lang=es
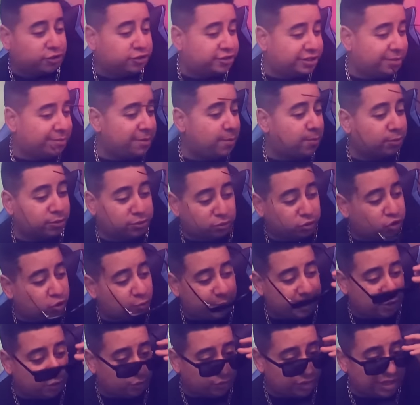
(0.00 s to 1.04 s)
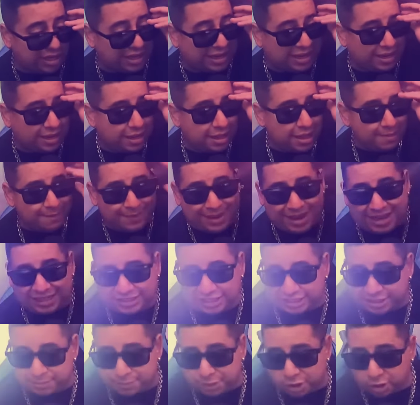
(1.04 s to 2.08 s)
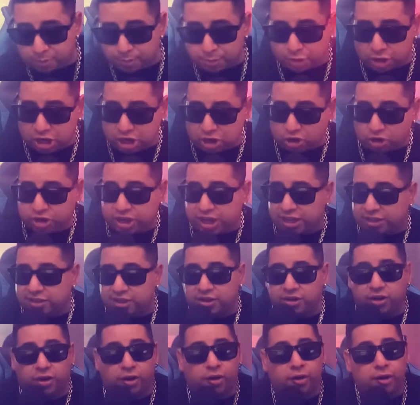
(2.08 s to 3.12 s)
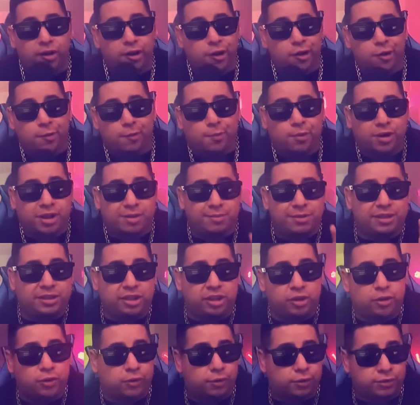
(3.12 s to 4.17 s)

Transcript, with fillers: no sé, me puso un chupín un día, me agaché y se me rompió en el ojete. No, porque mi tío